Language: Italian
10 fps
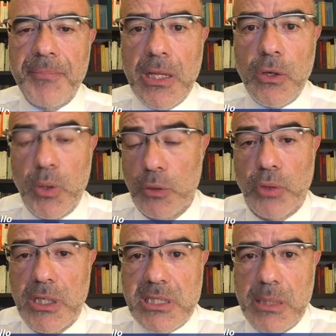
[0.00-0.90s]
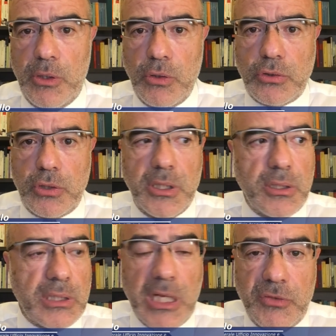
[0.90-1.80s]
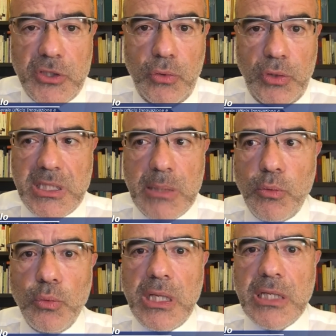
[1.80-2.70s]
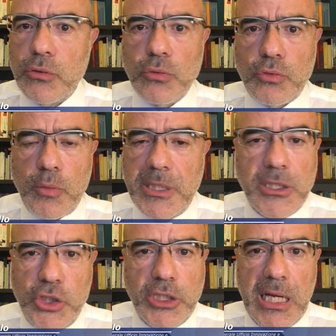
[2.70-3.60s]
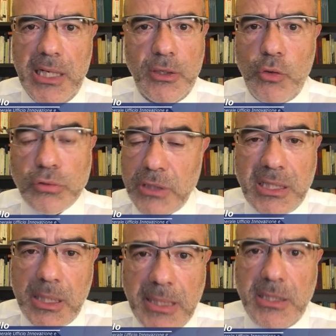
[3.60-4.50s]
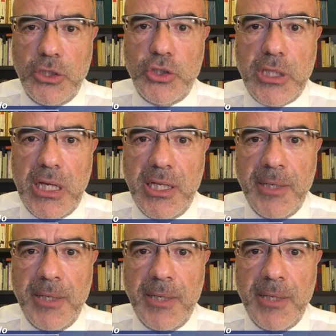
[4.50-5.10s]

quando utilizziamo i nostri televisori, stiamo utilizzando strumenti digitali, costantemente digitali,